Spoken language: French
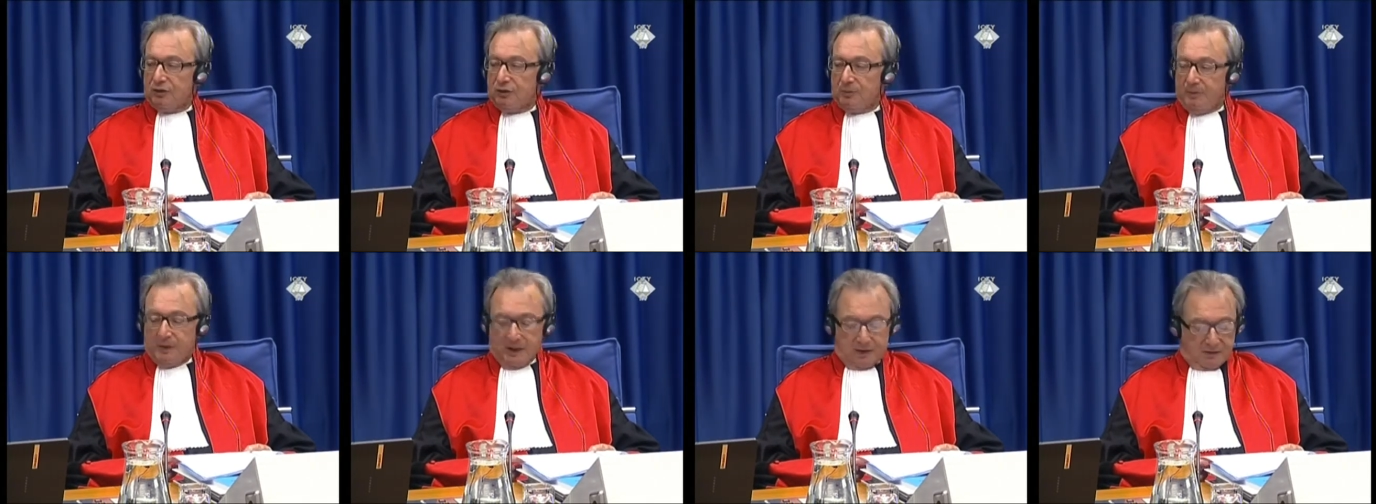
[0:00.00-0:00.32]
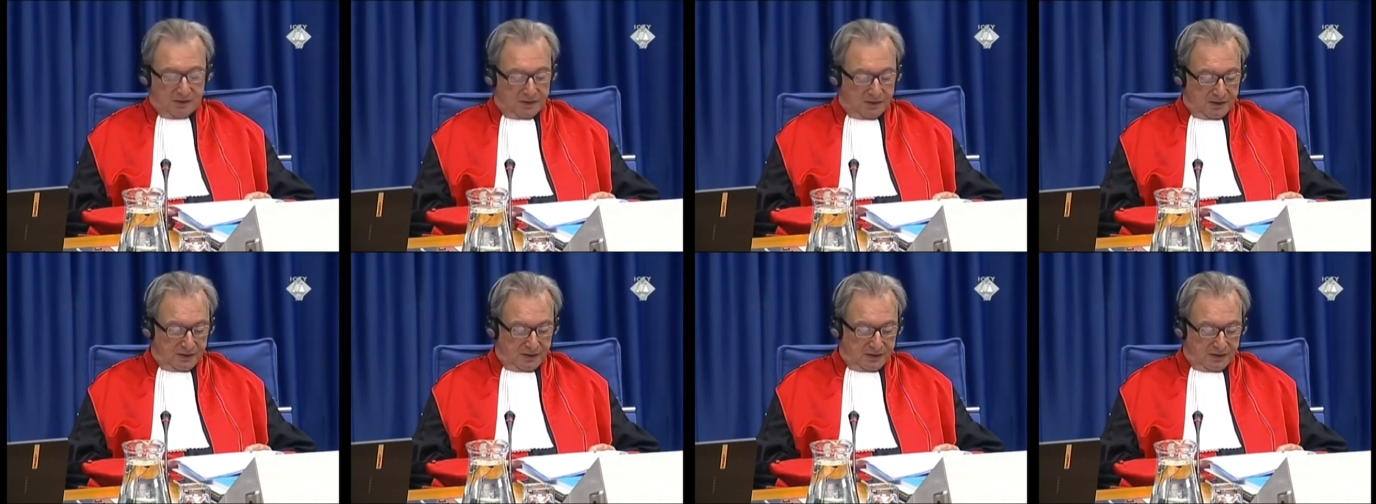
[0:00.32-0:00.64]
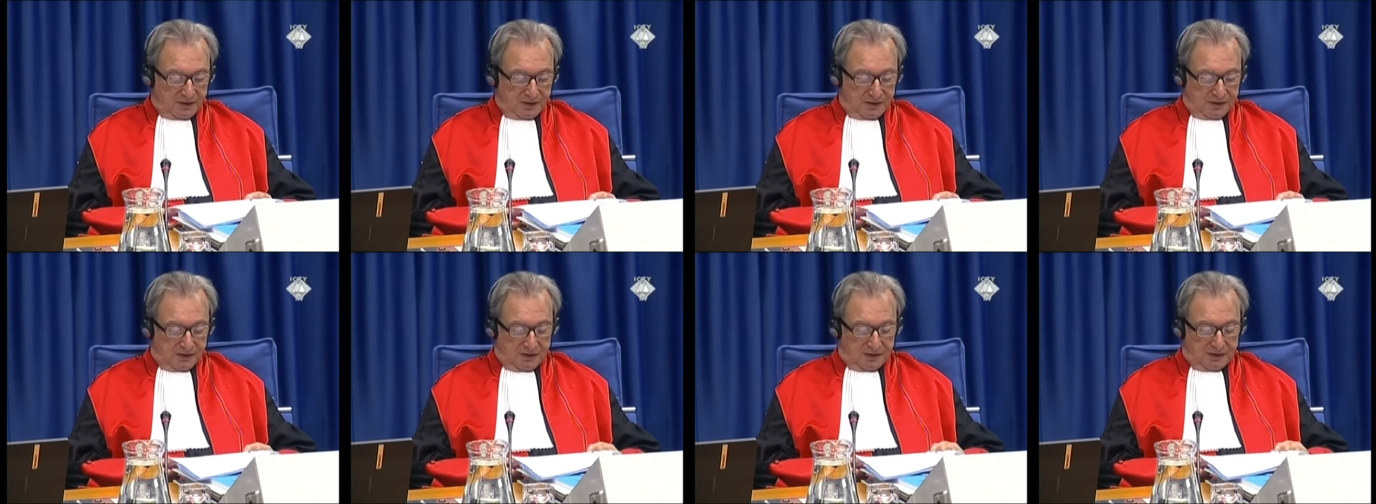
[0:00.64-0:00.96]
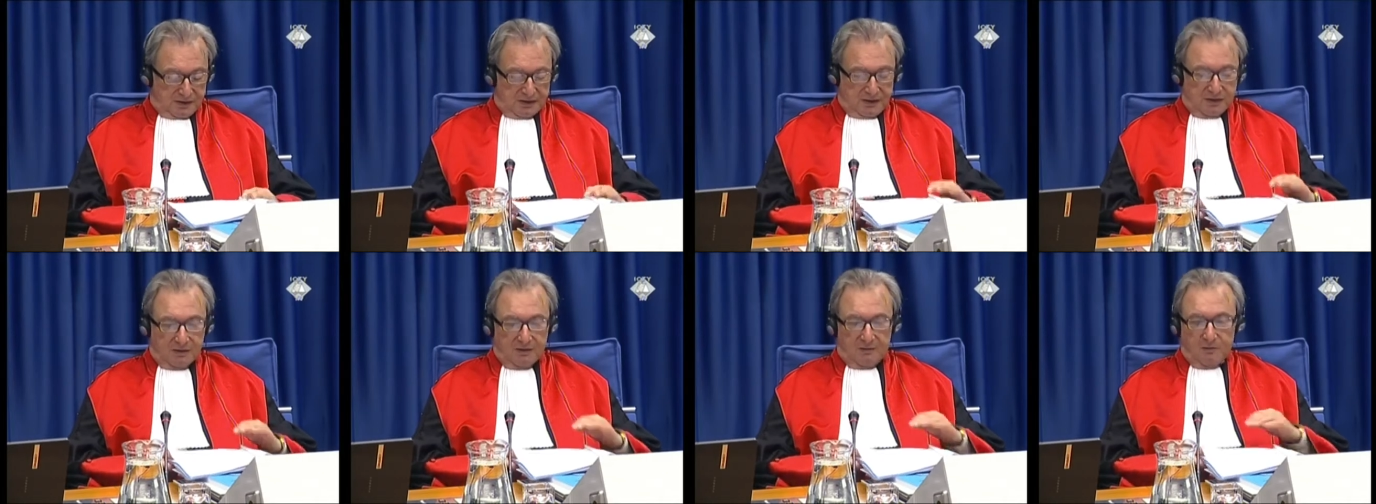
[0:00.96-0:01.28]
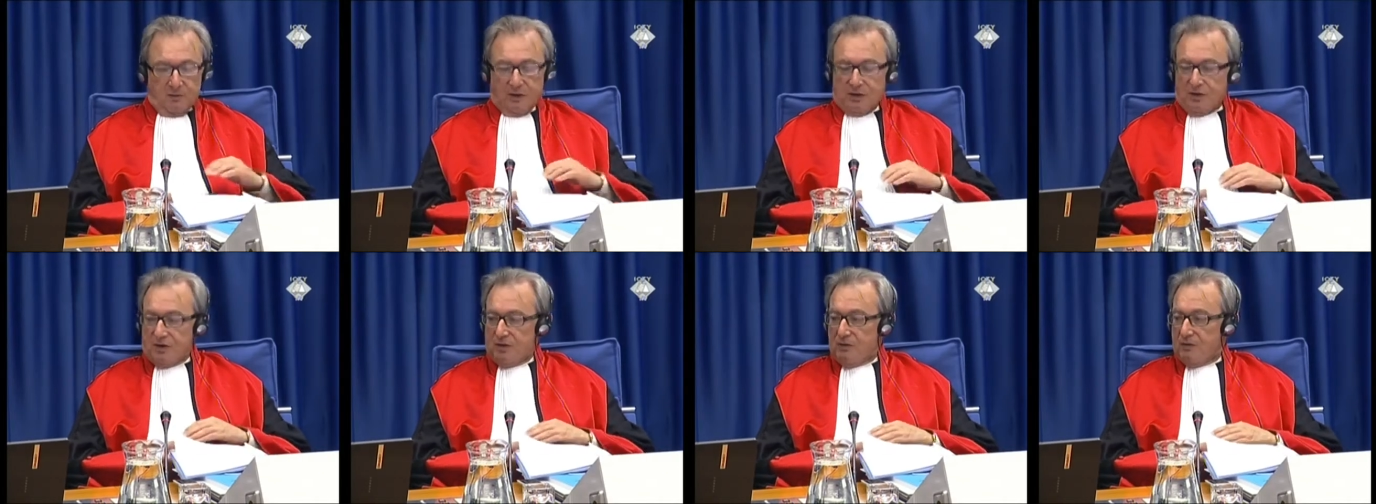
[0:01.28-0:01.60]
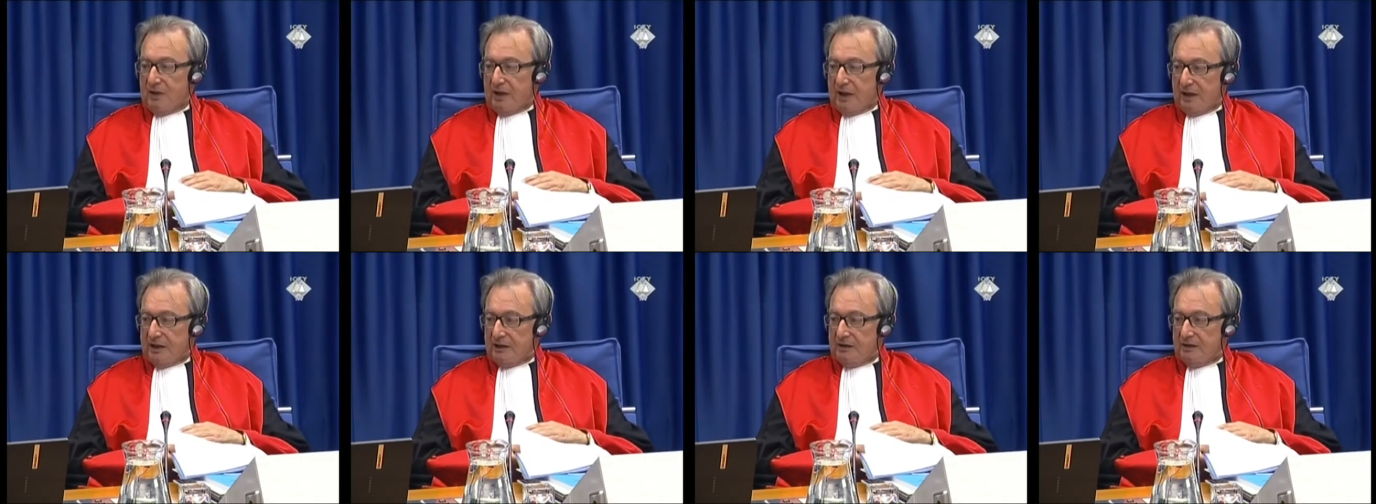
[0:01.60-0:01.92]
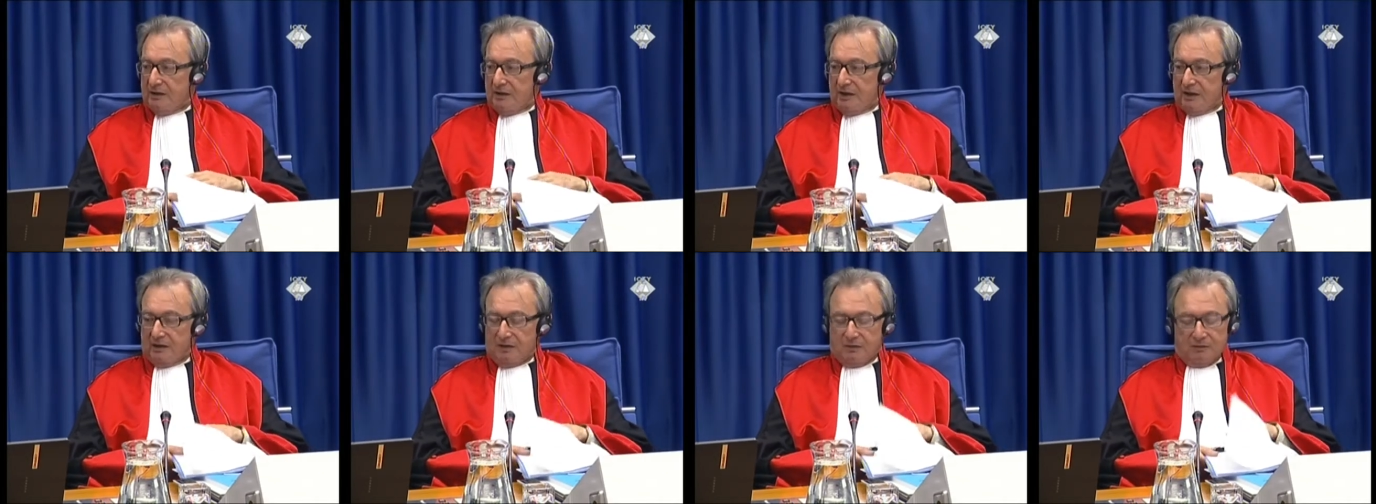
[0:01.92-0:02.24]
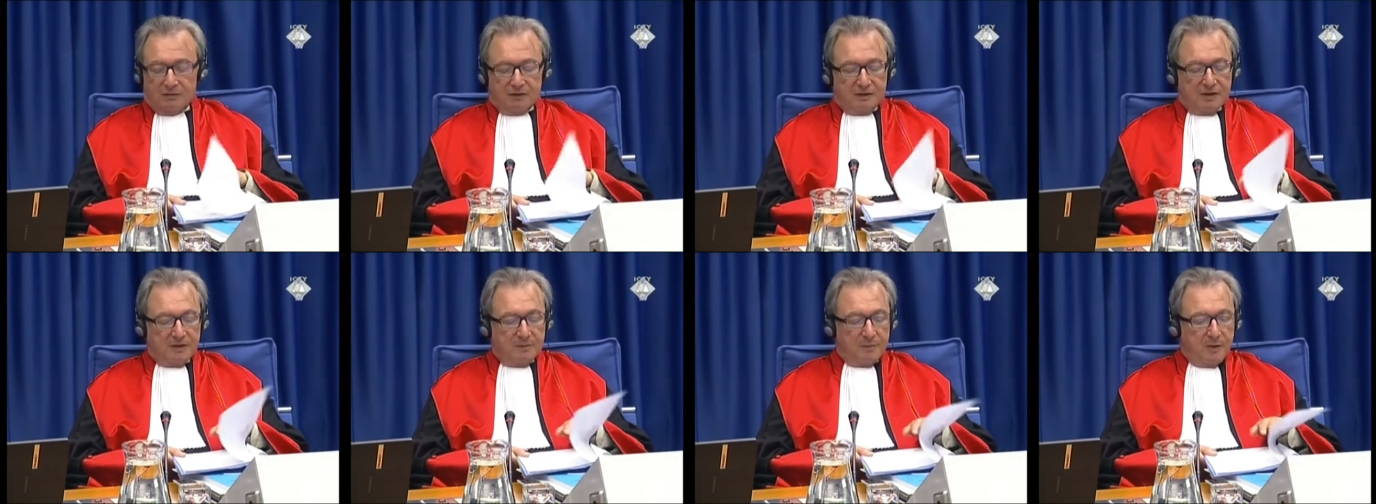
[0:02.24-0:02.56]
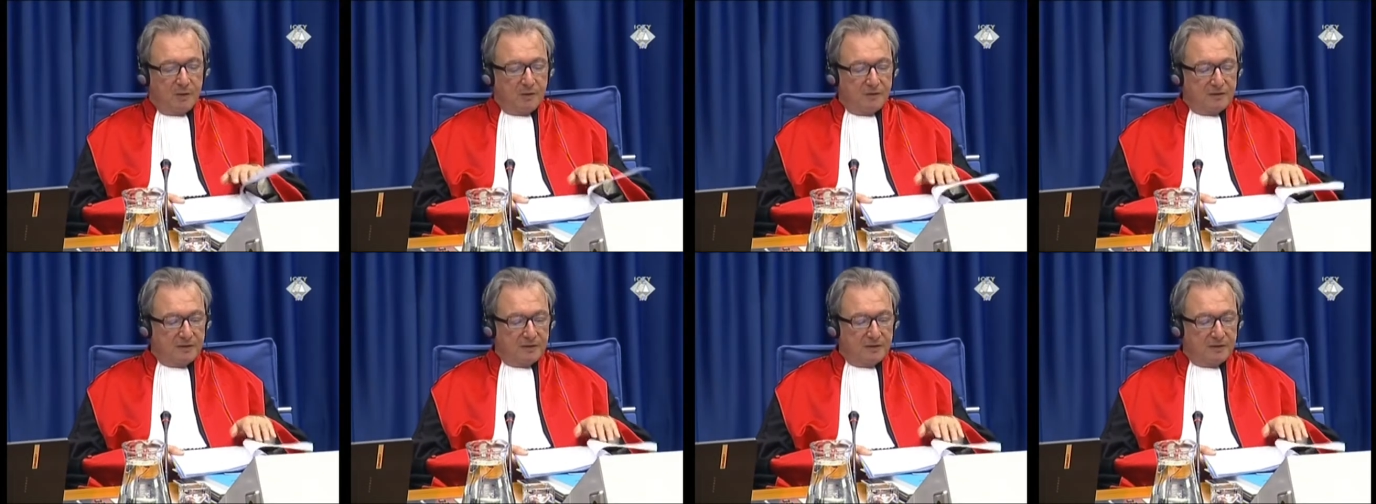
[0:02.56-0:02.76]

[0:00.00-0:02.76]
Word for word: a euh, contribué de